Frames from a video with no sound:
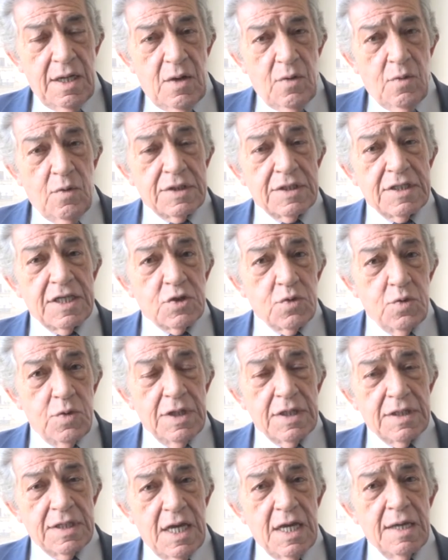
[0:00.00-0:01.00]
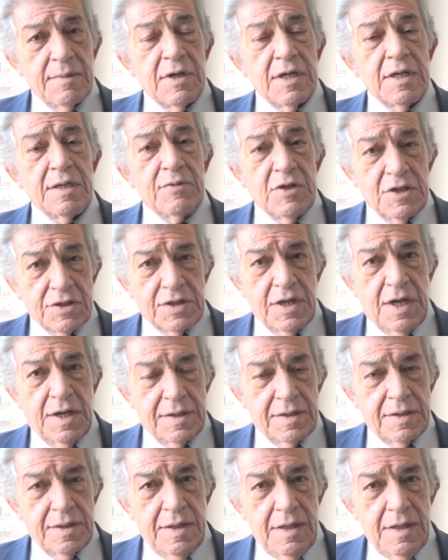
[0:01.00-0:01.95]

والتزوير دائما بيظهر